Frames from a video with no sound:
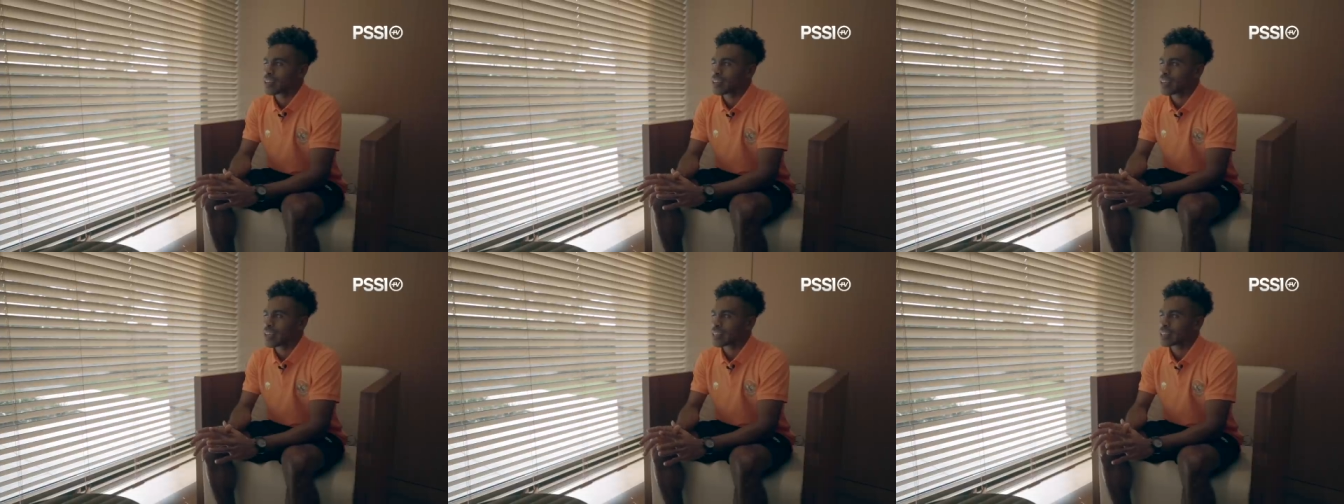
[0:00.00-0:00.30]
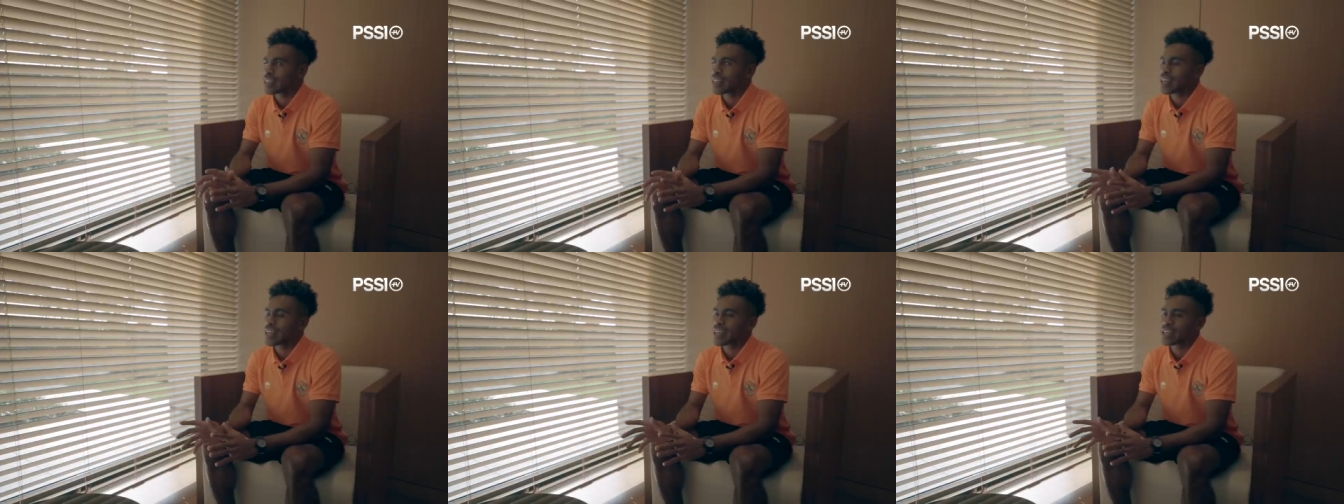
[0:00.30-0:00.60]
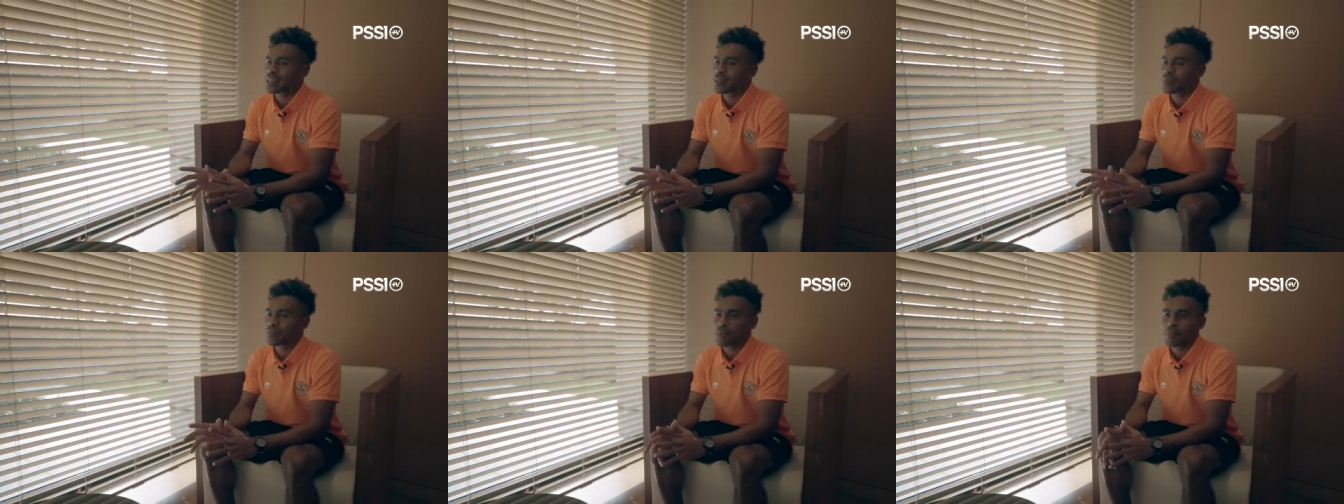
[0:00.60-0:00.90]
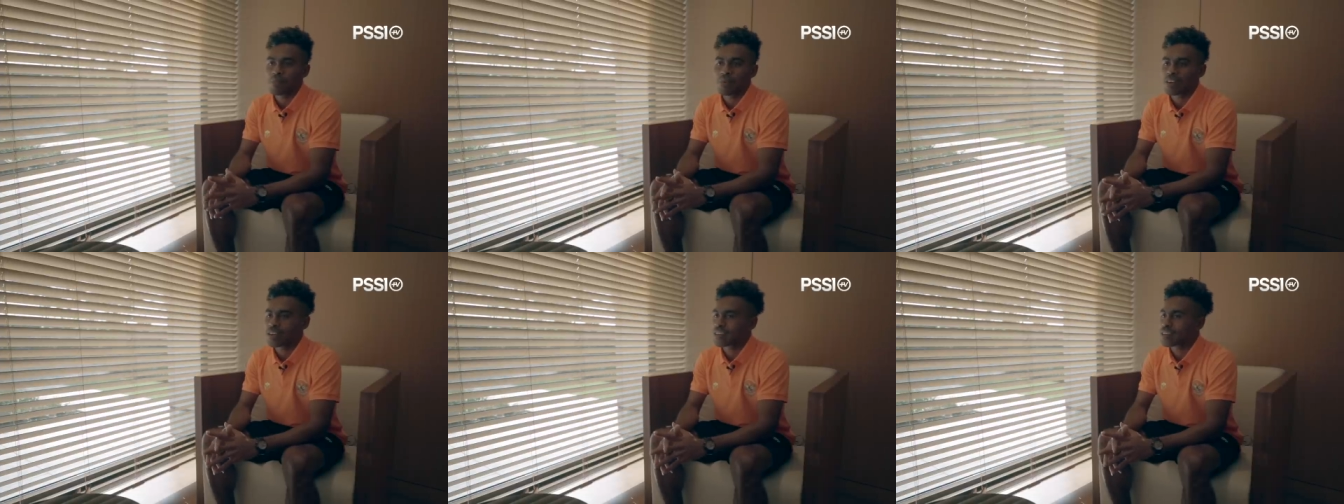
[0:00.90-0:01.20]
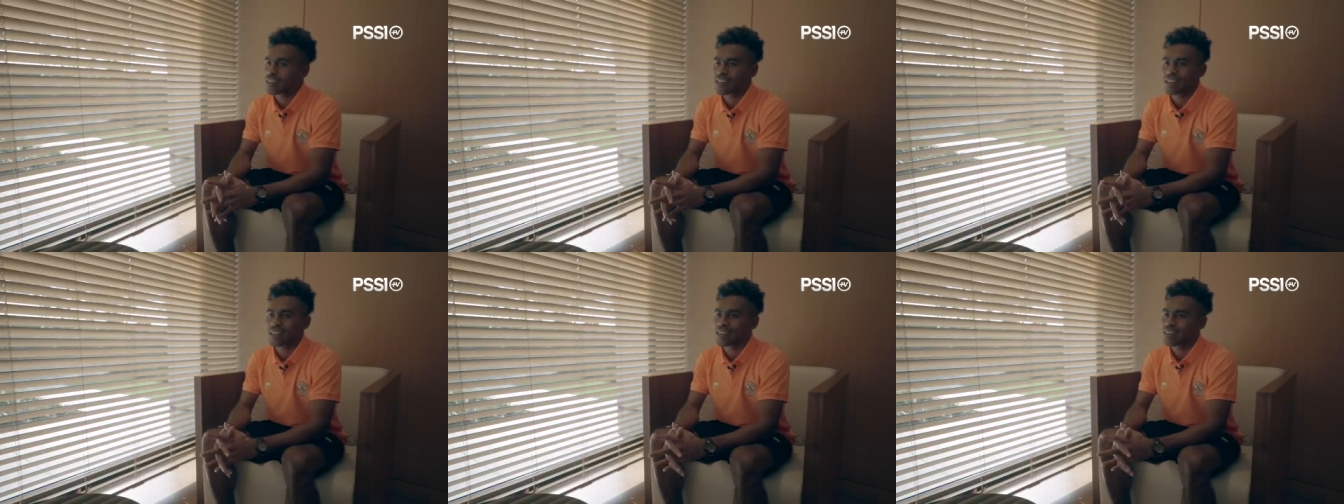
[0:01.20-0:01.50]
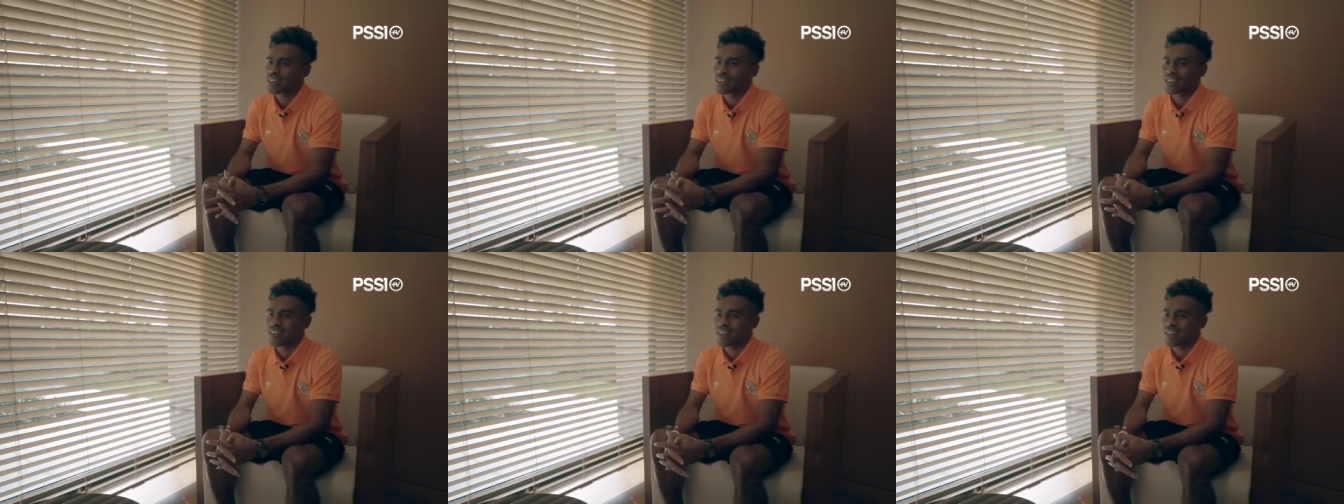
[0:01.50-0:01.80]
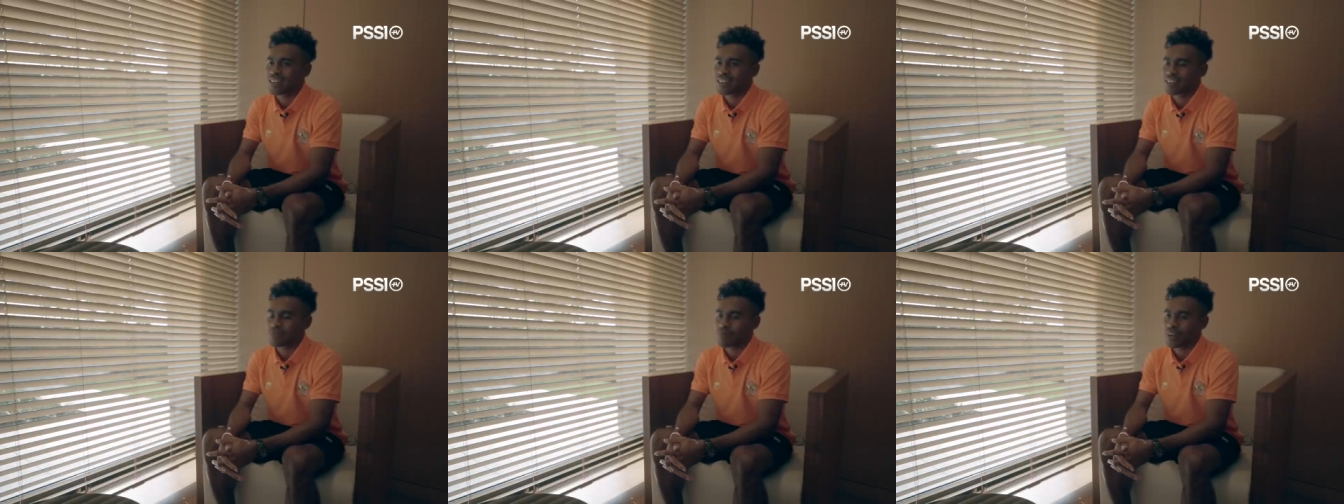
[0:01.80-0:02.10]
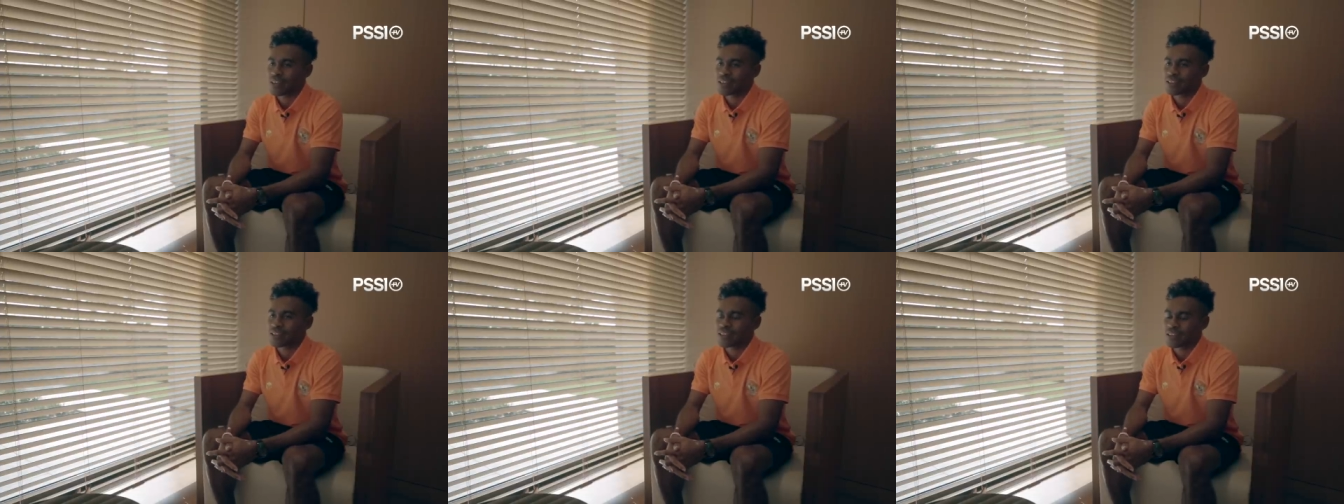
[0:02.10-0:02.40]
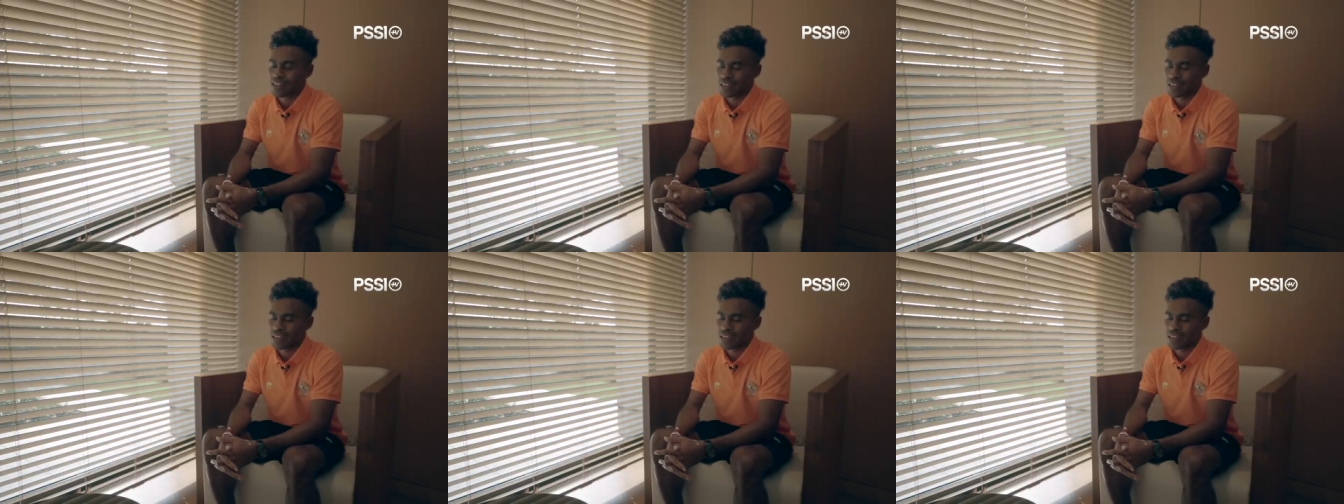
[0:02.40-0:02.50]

SD ke SMP emang nggak ada sepatu.